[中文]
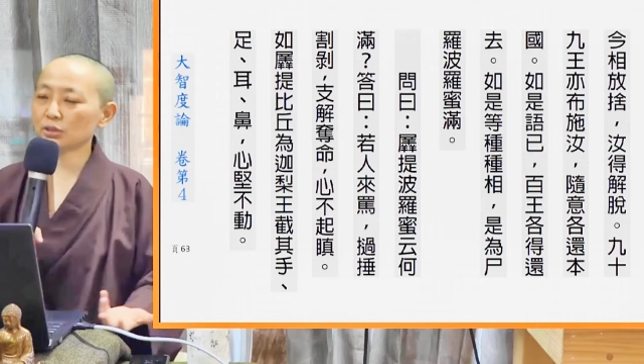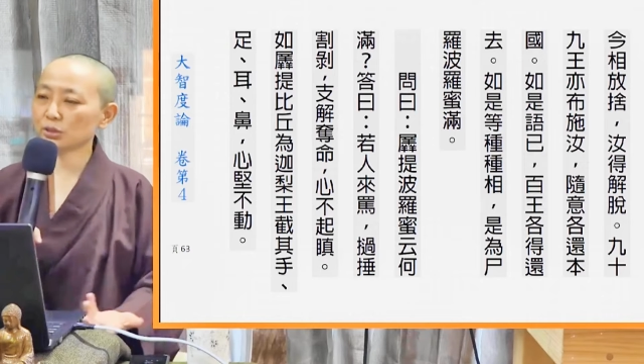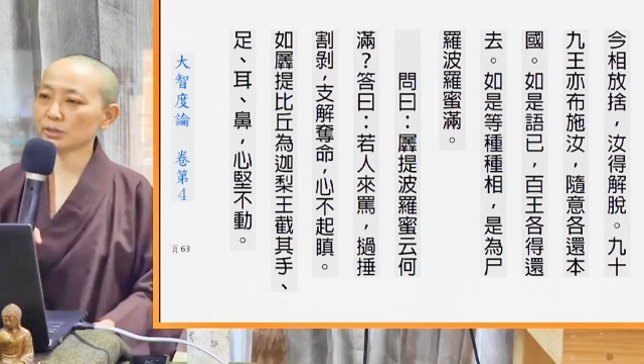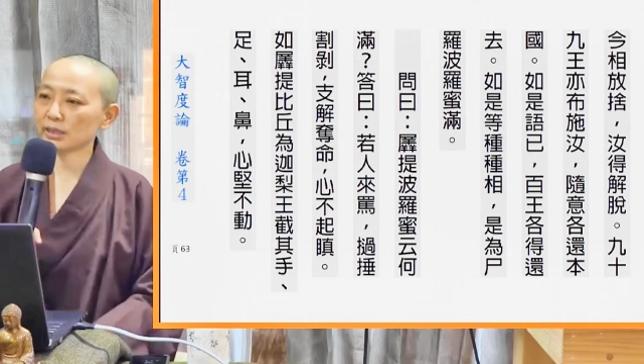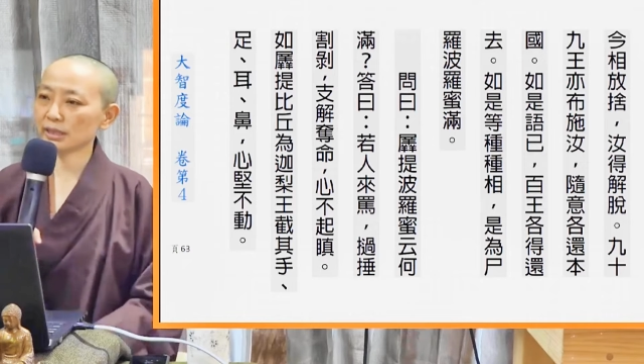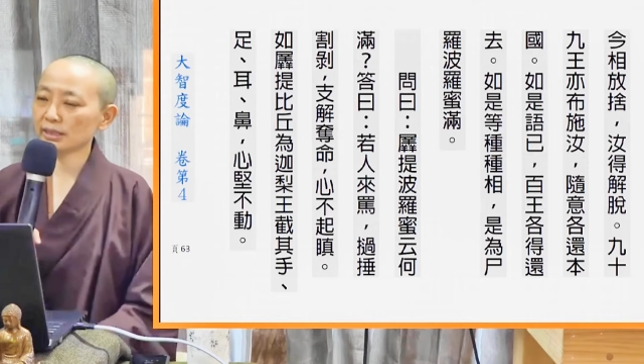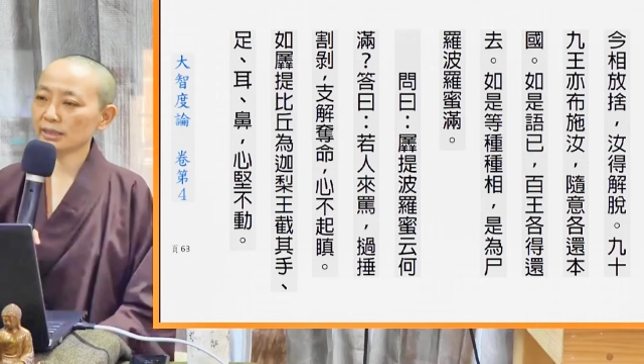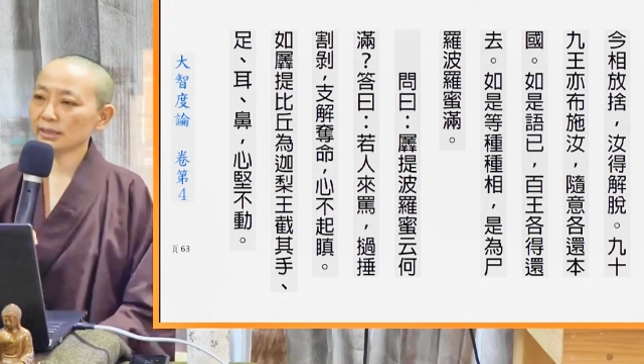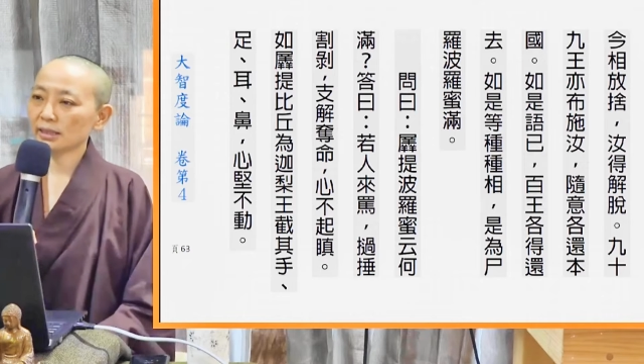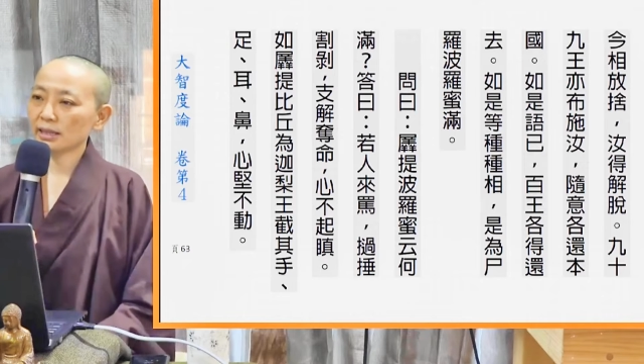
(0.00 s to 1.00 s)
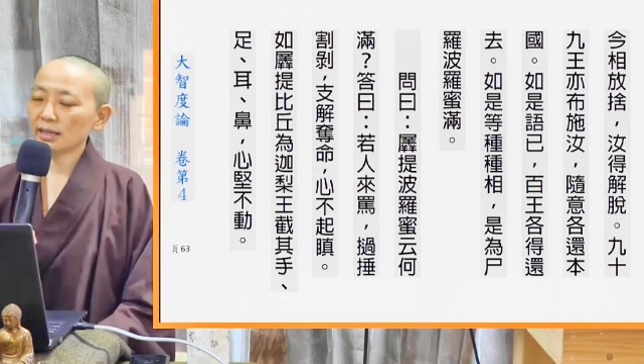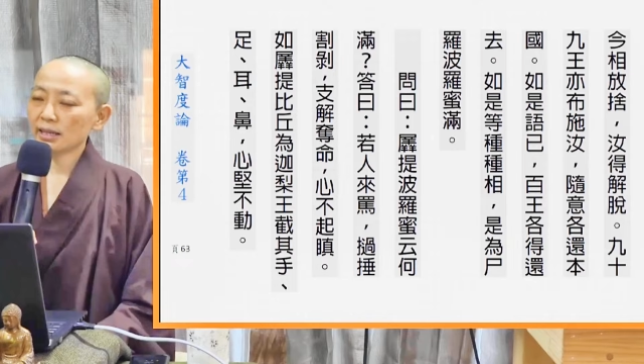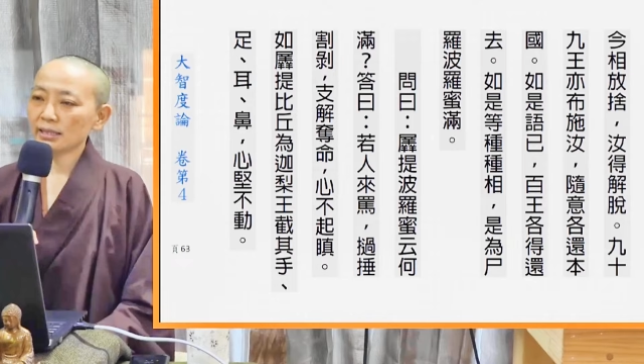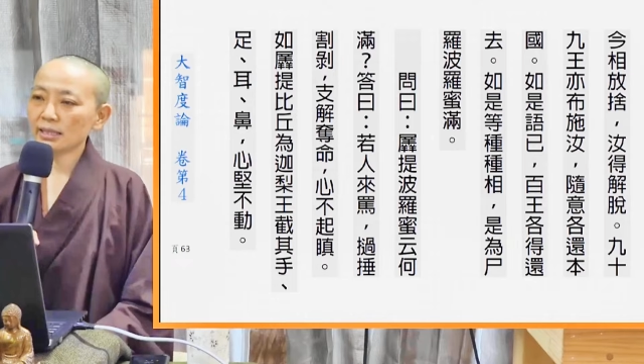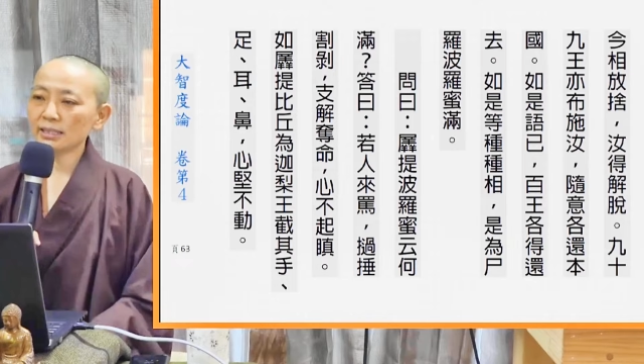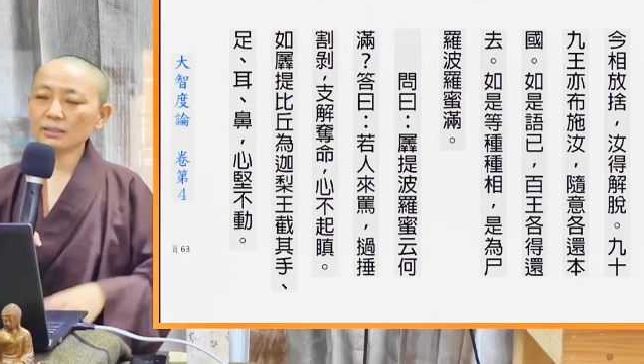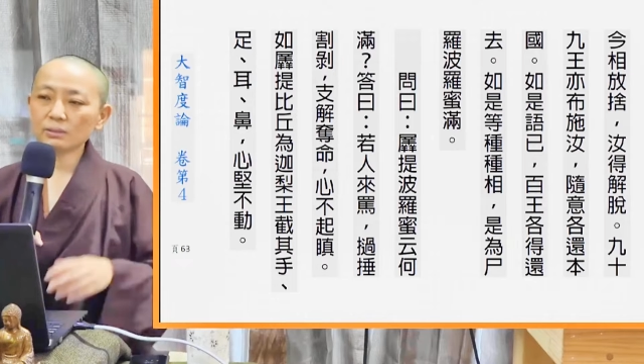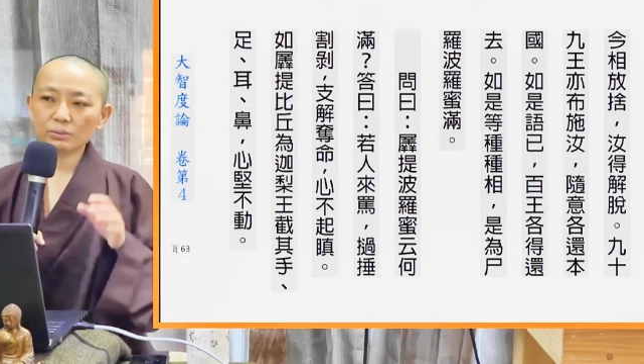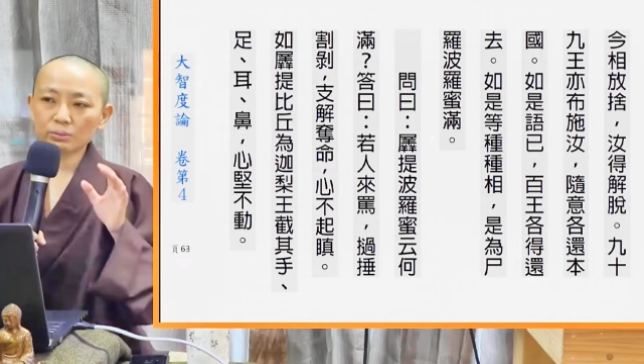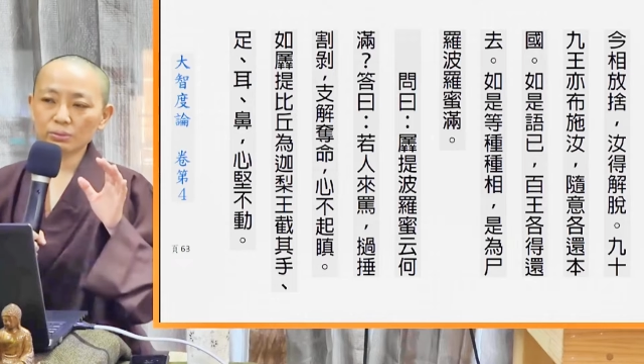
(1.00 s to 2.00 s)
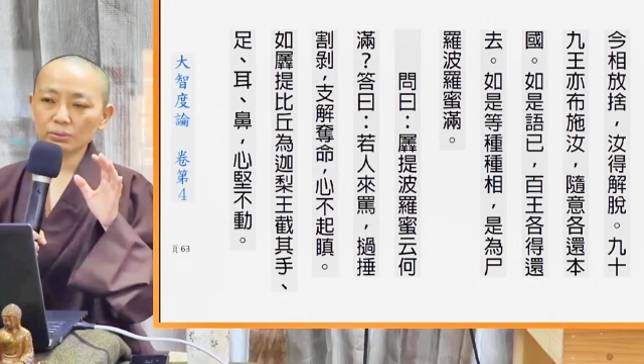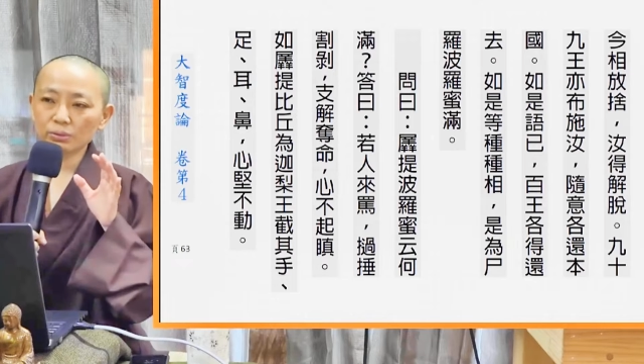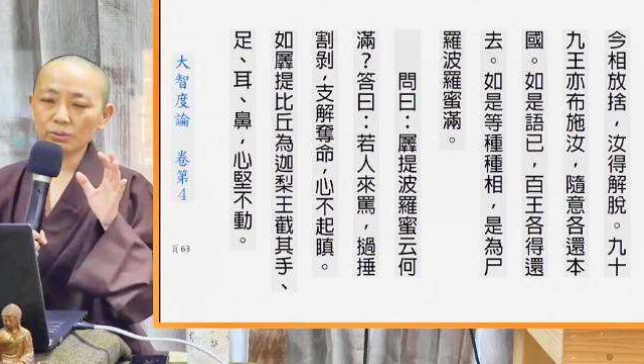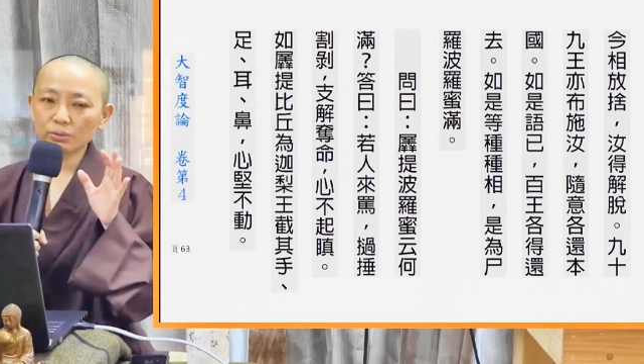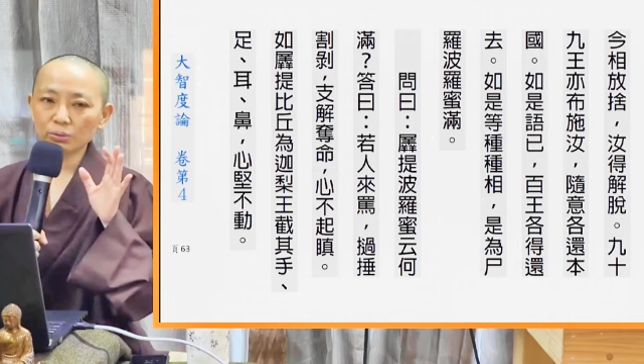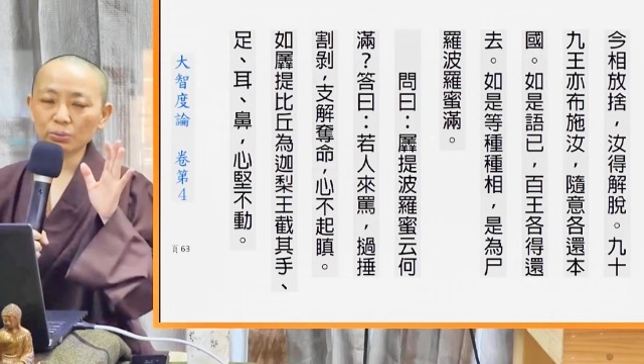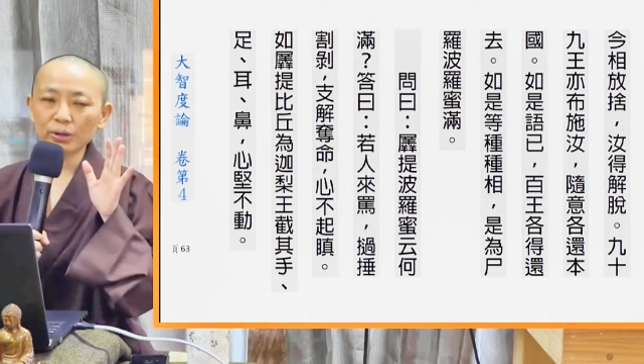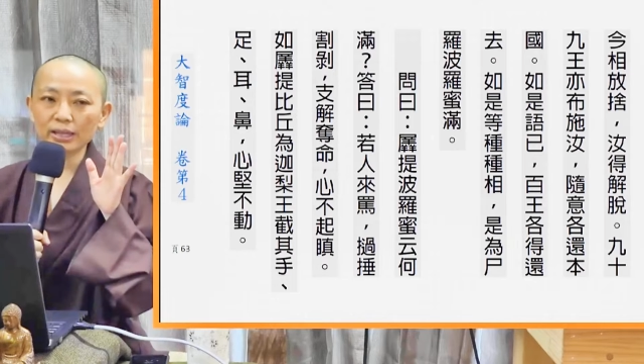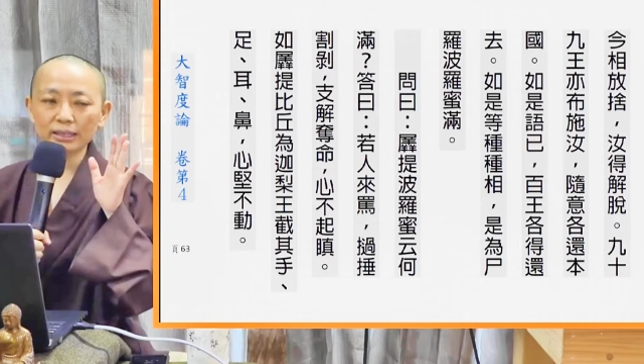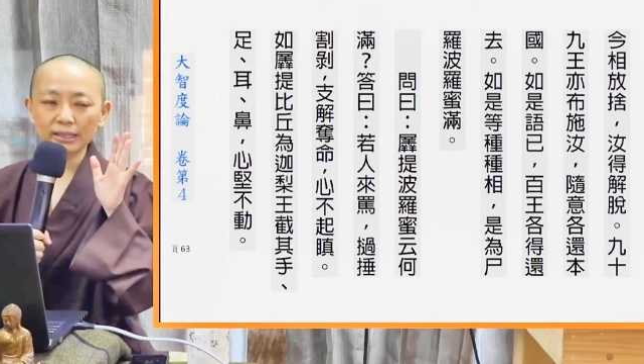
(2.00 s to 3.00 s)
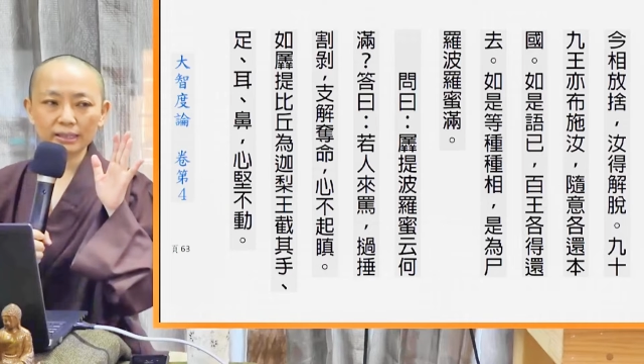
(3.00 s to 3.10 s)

修行，其实对。